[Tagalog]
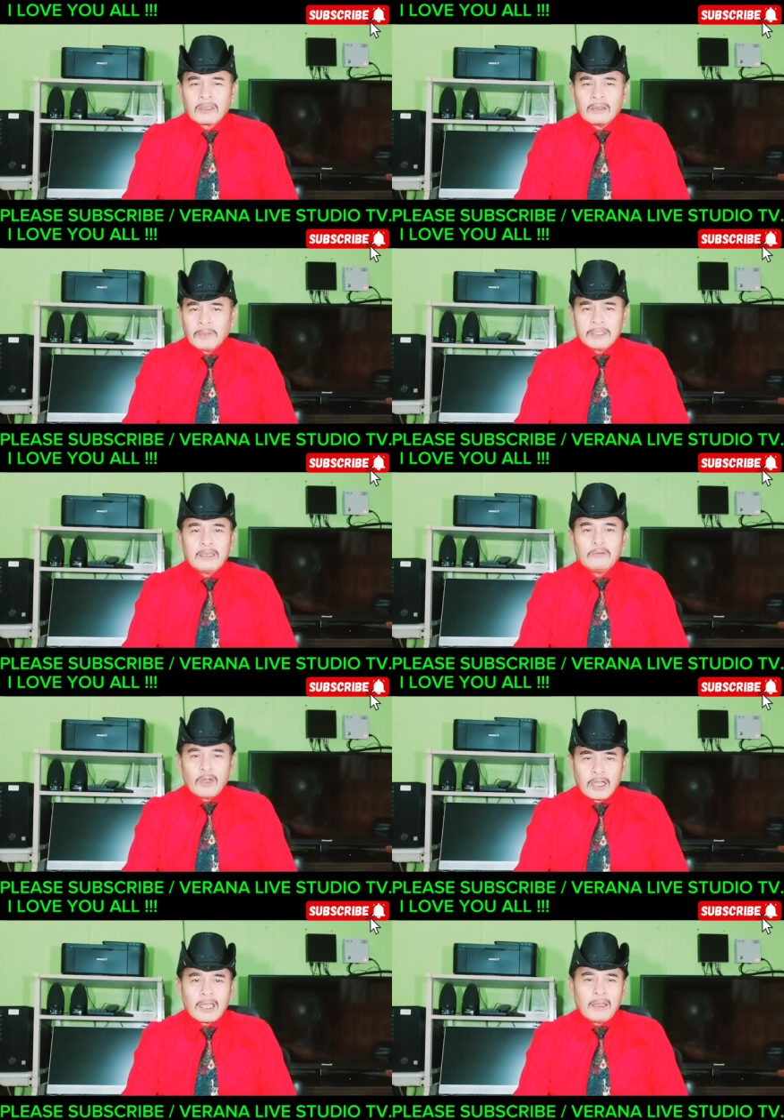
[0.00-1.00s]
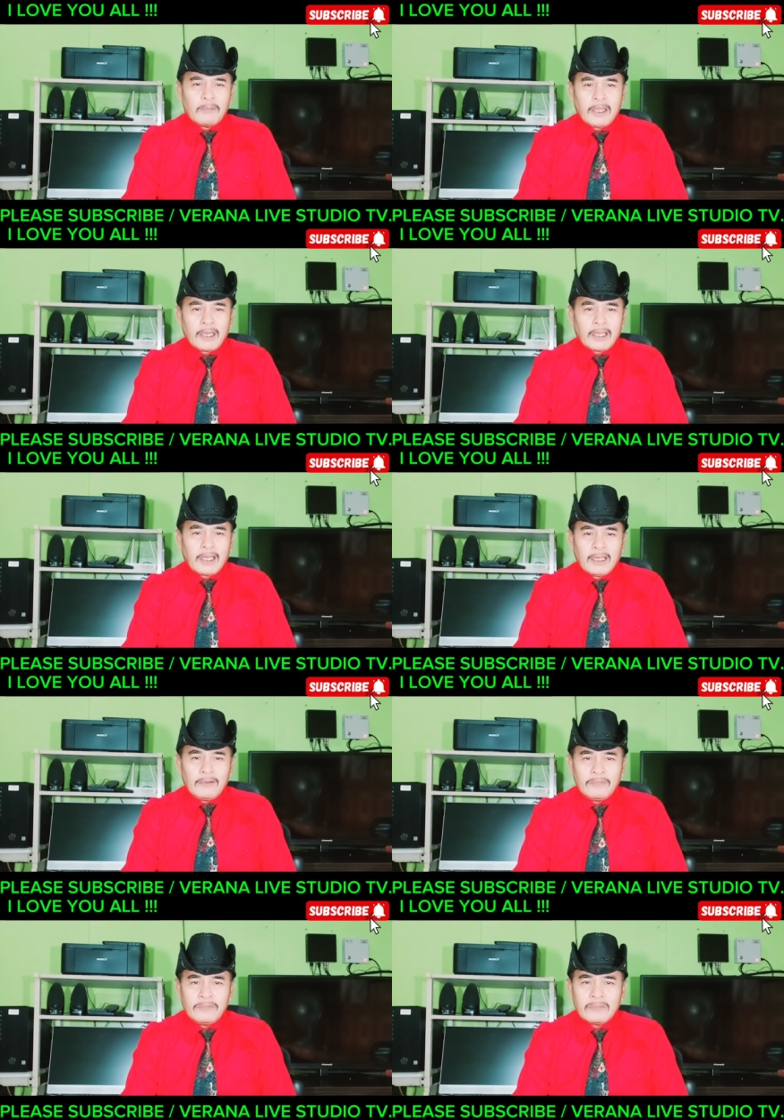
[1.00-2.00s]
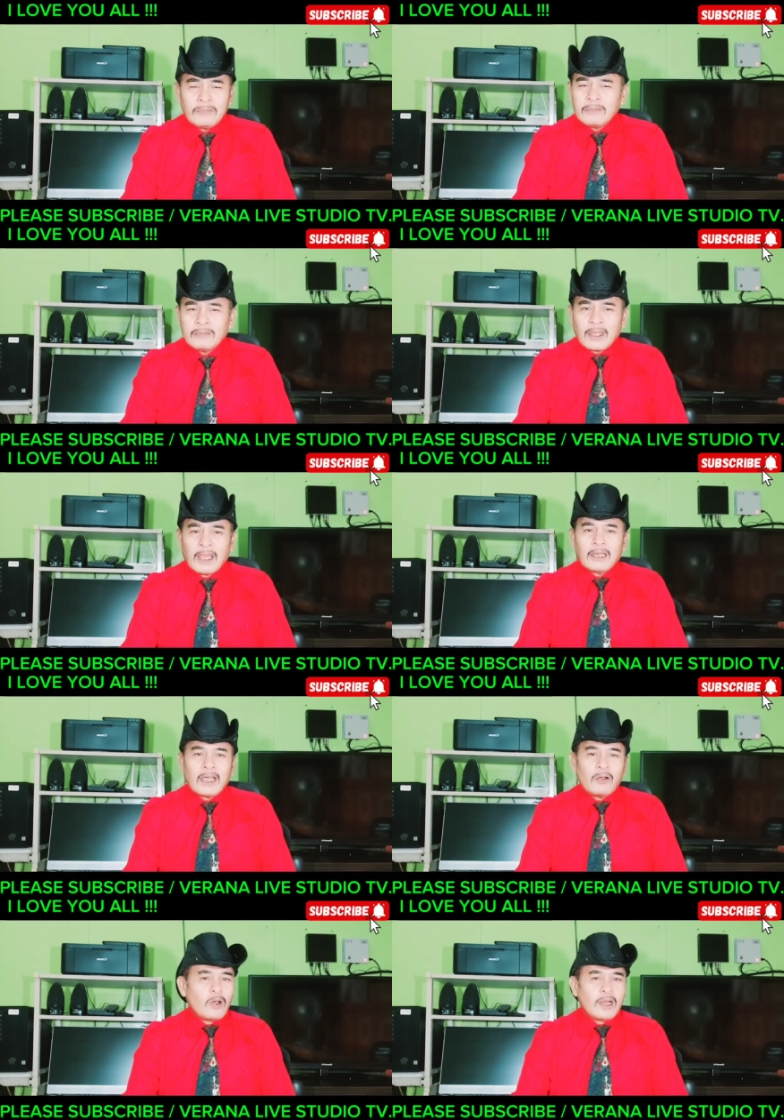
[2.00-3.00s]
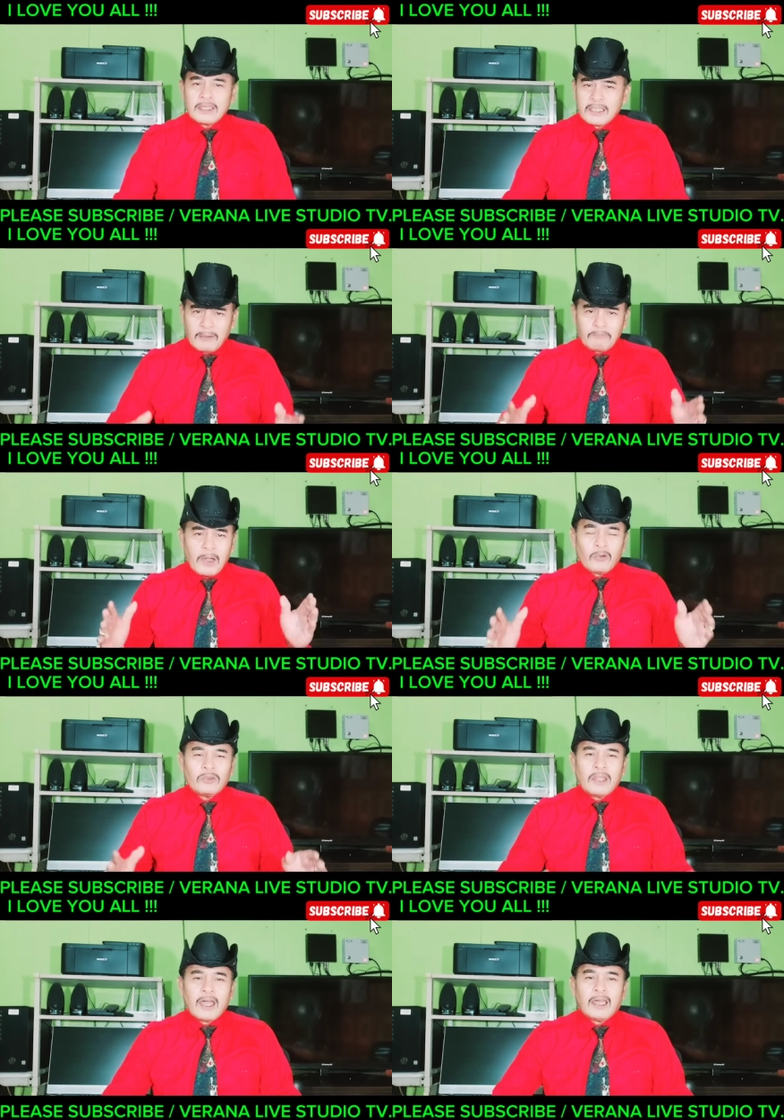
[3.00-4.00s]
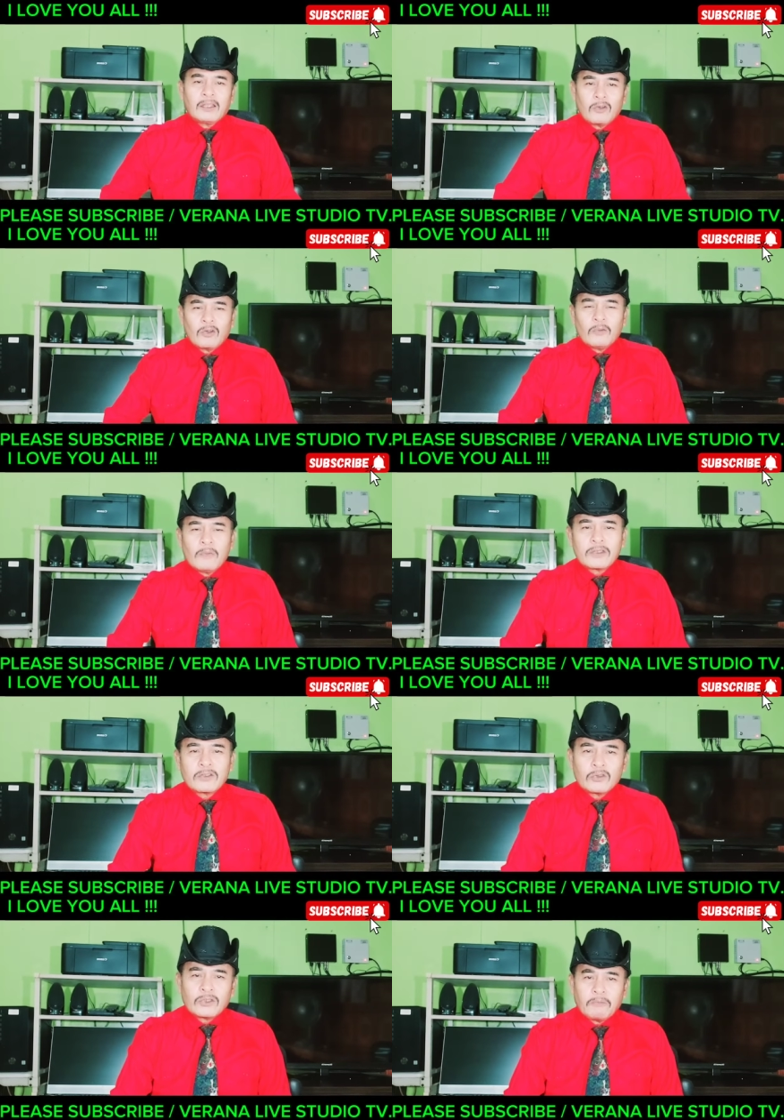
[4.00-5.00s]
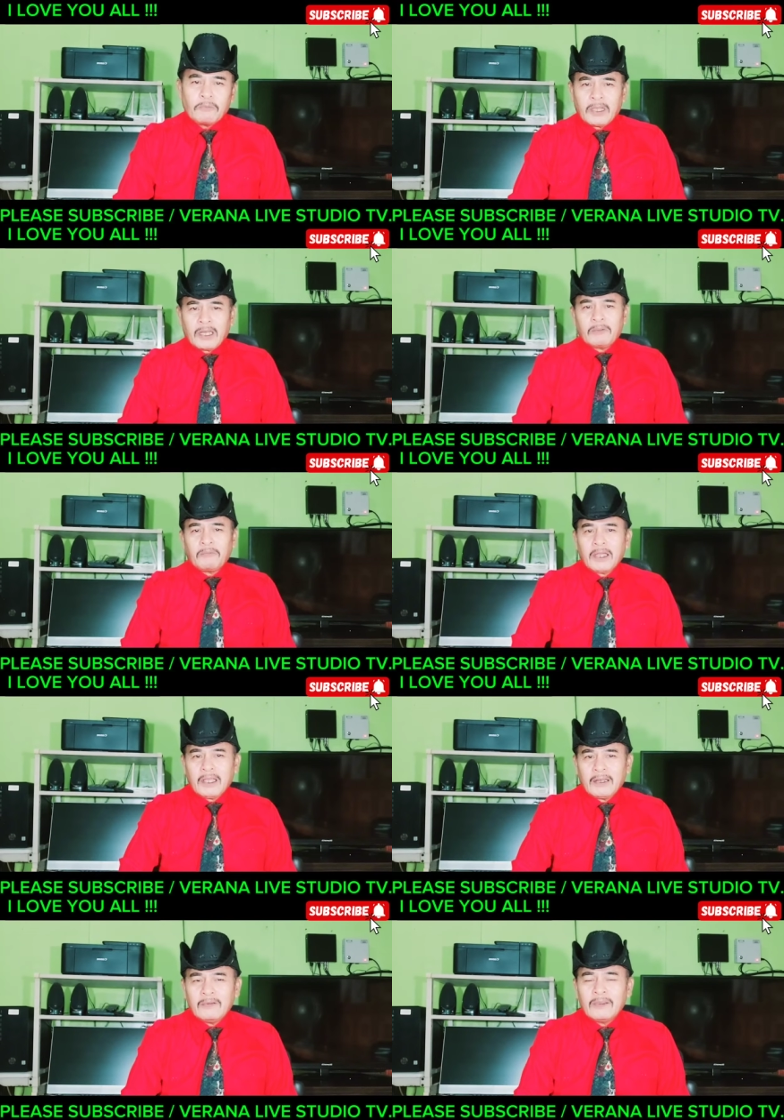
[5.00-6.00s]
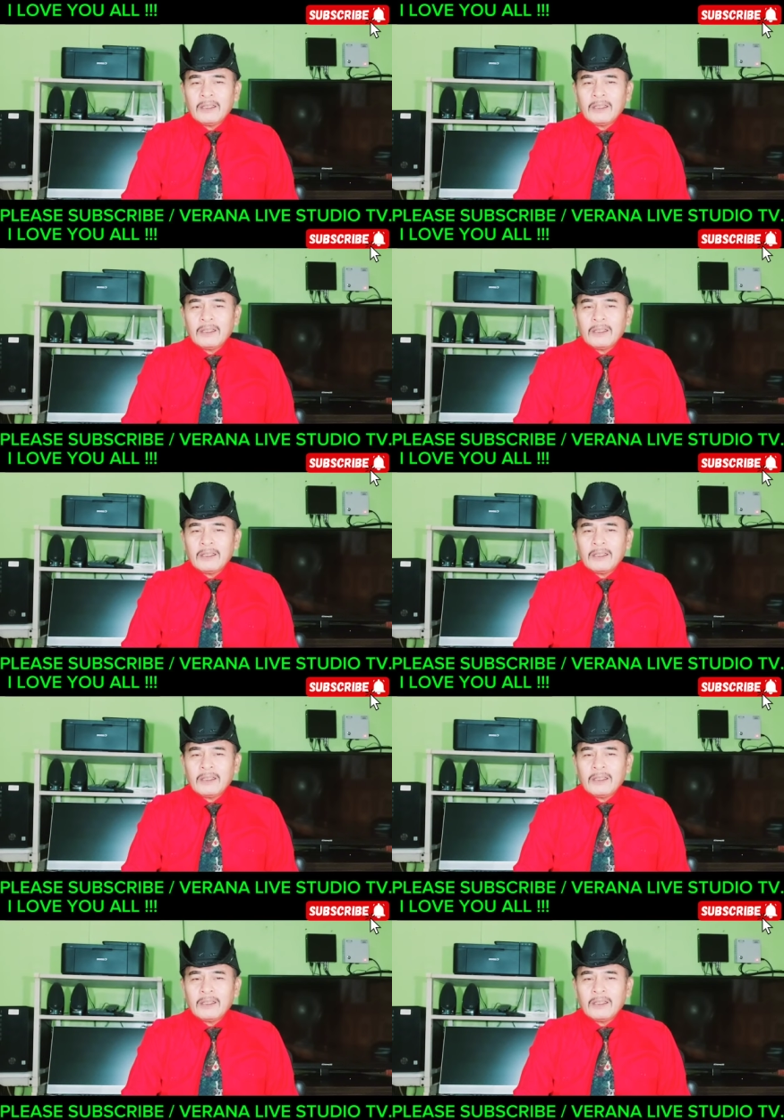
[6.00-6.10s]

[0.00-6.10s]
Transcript: Imagine mo hanggang Amerika, talagang wala silang pakundangan kung gumastos ng pera ng bayan.